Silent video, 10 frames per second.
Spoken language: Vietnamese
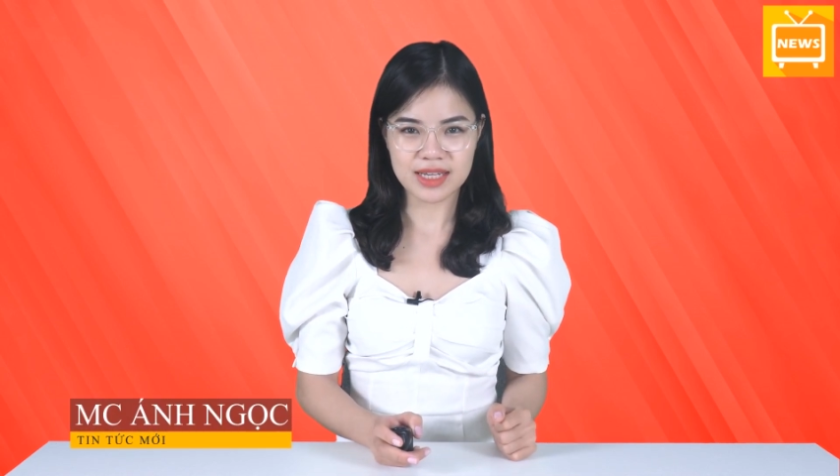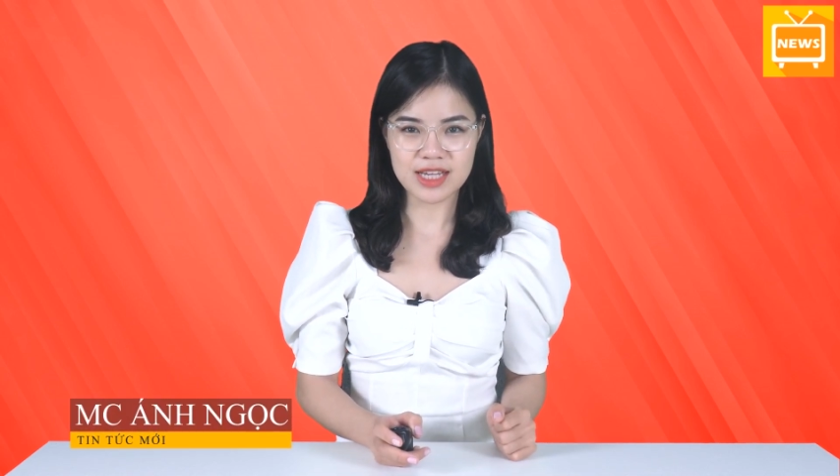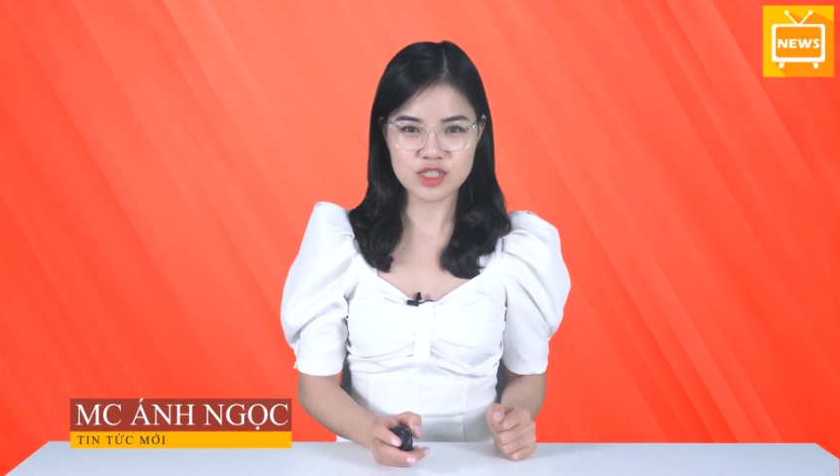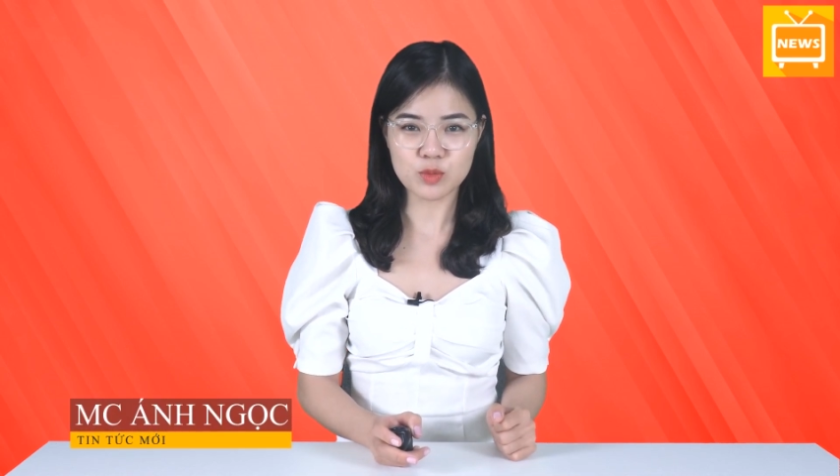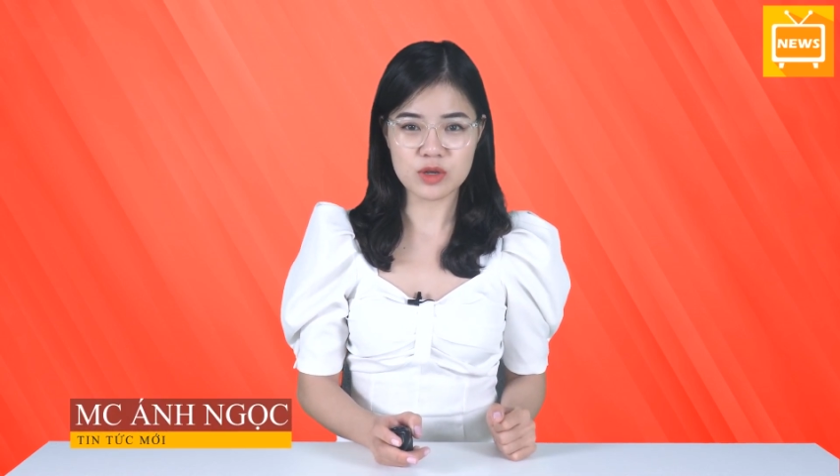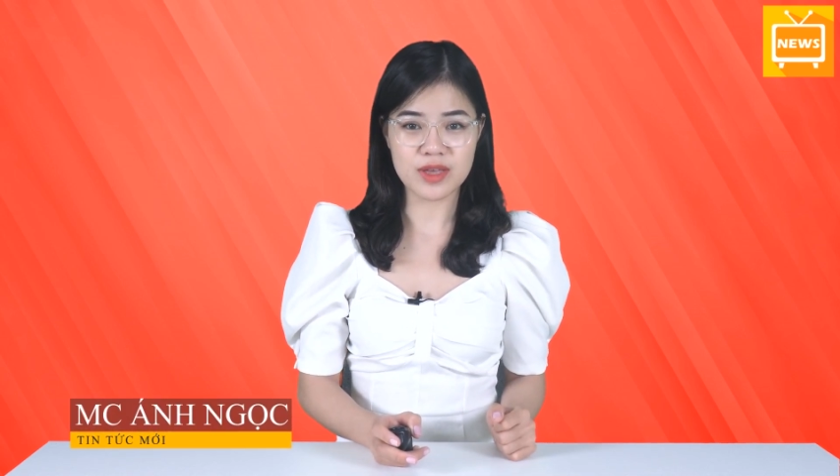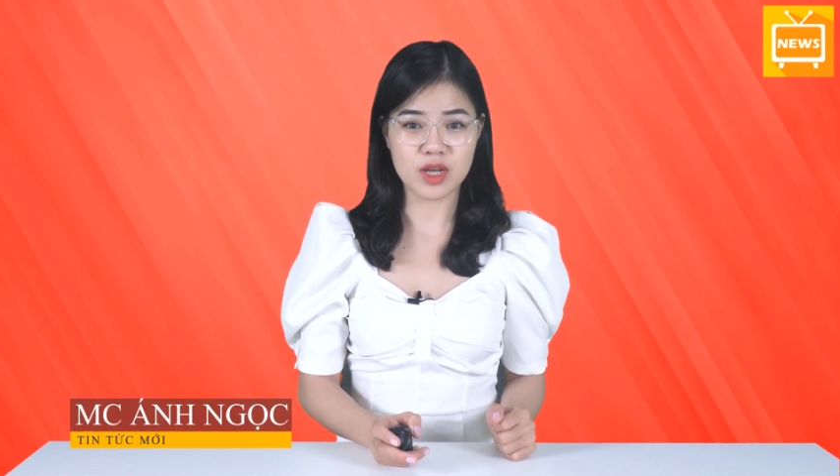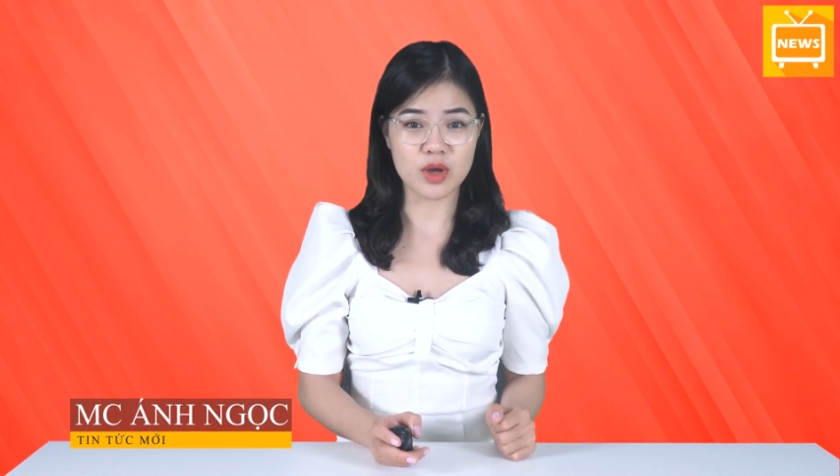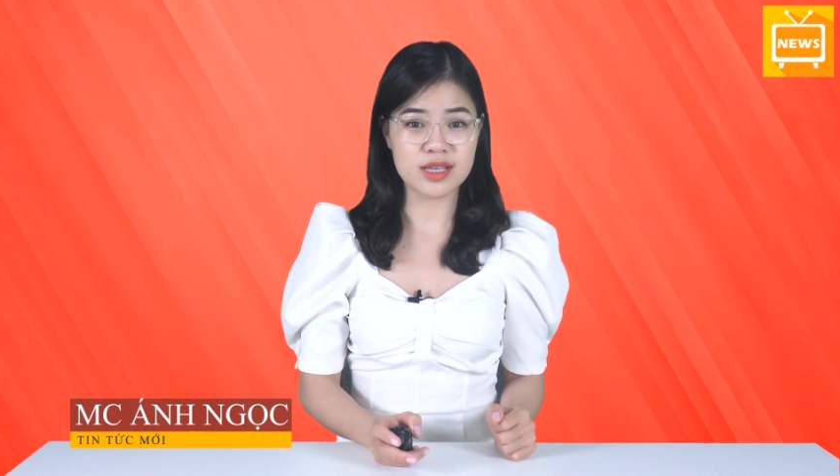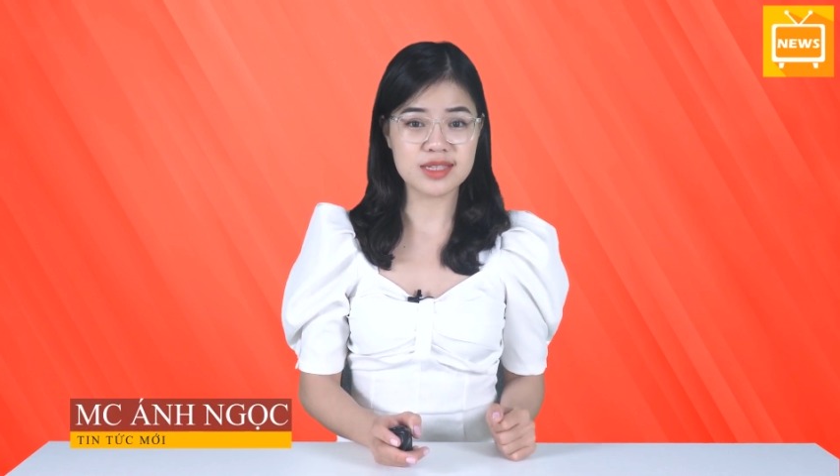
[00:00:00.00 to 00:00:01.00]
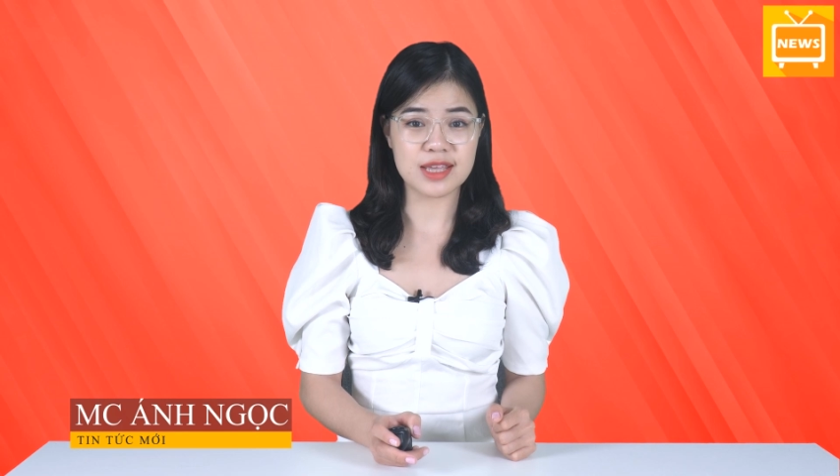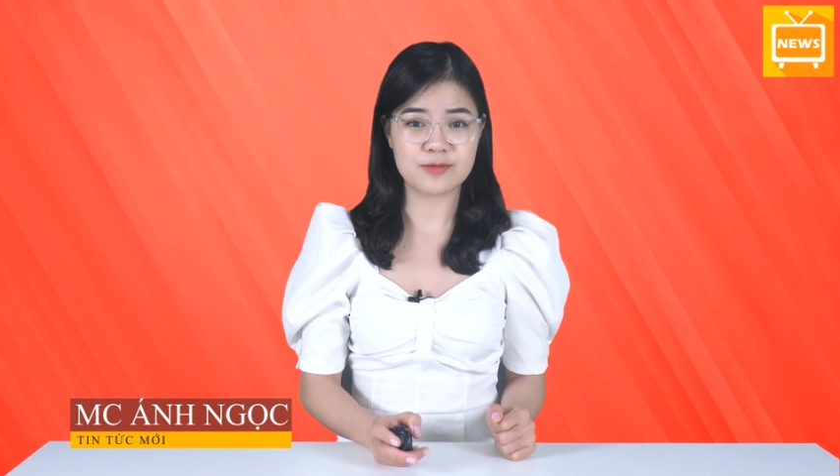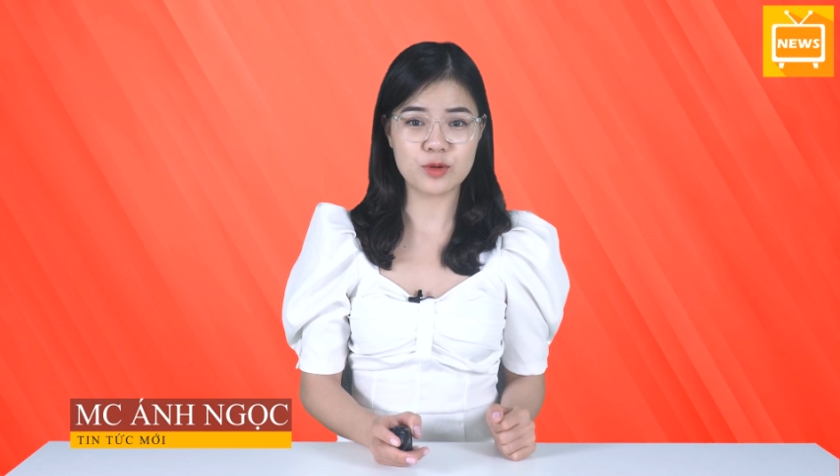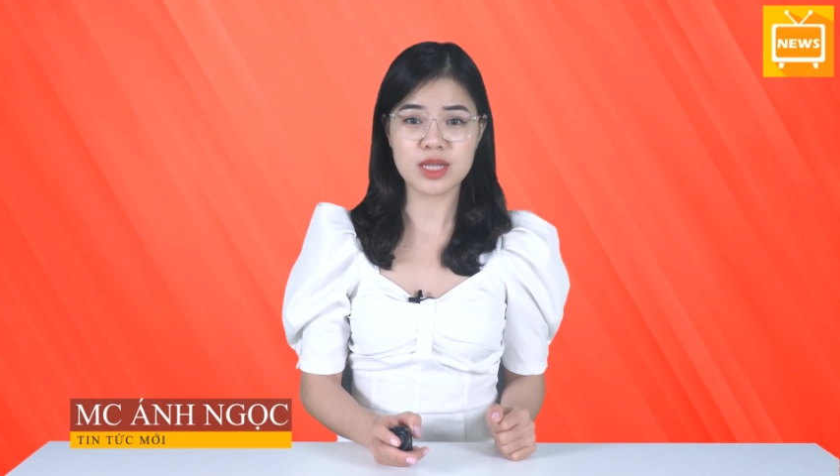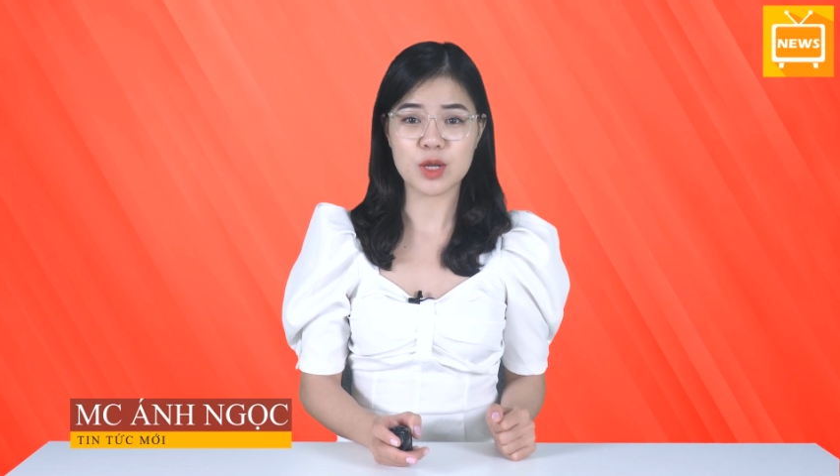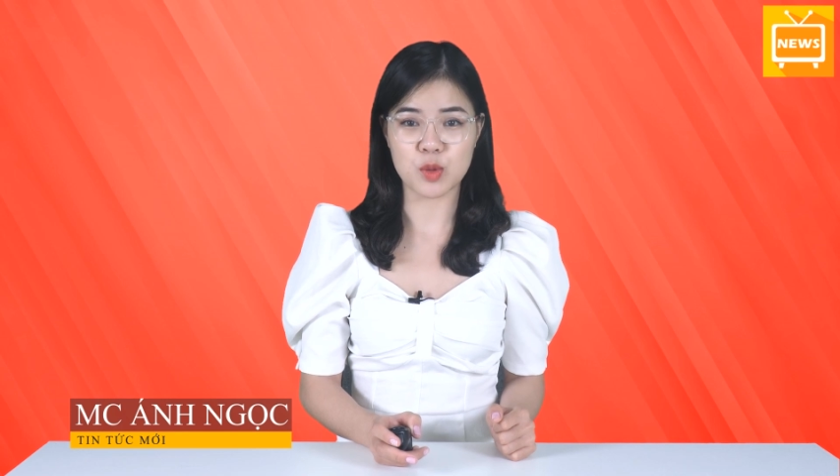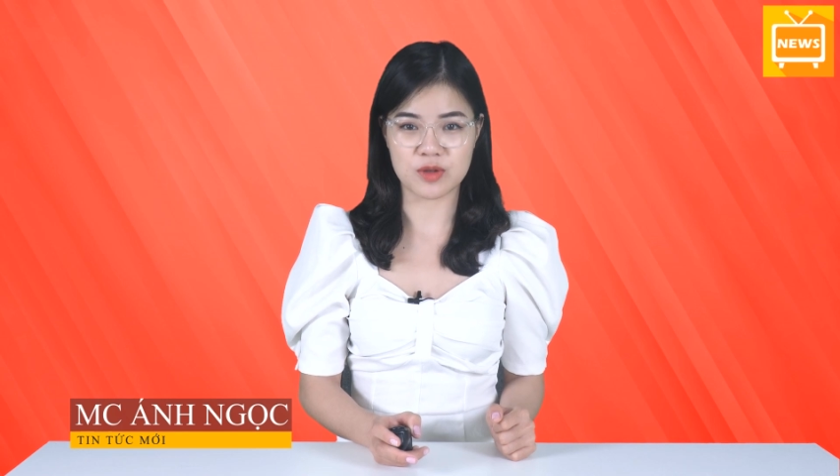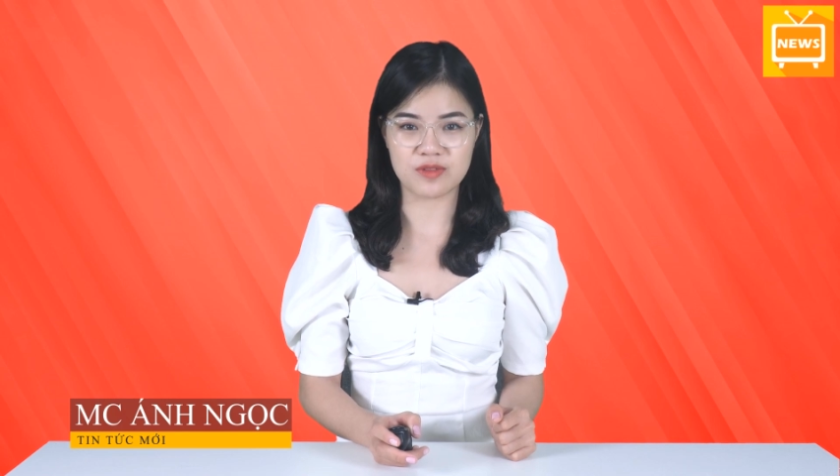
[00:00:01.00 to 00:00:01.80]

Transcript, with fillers: Kính chúc quý vị có những giây phút thật tuyệt